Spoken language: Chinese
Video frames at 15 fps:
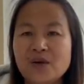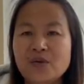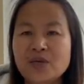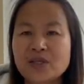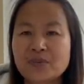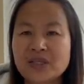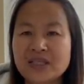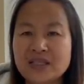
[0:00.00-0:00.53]
为
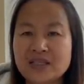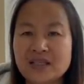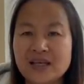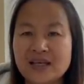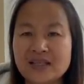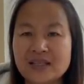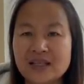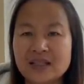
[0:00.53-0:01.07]
什么新西
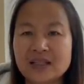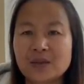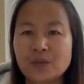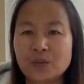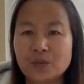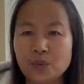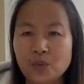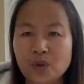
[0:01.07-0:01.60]
兰是他的一个
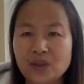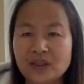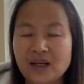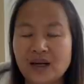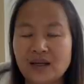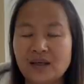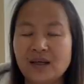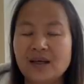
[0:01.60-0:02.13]
窝点
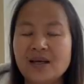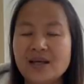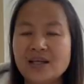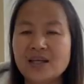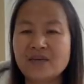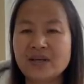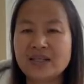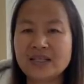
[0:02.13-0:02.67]
儿呢？
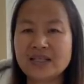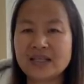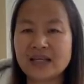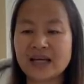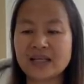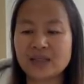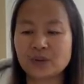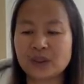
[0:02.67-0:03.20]
因为新西
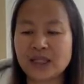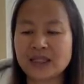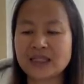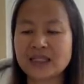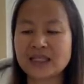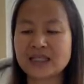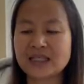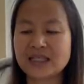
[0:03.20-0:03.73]
兰有他的一
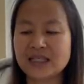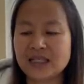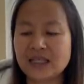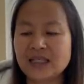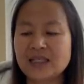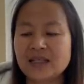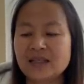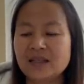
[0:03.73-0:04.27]
个
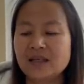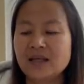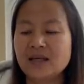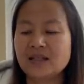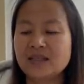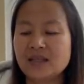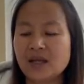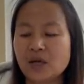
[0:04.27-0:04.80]
情人，
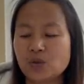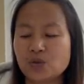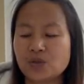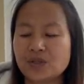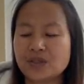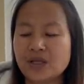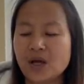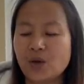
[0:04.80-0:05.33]
叫做
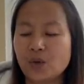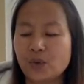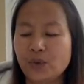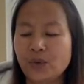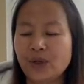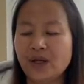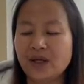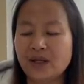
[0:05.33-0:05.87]
赵
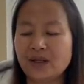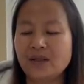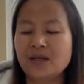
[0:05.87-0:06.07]
月林，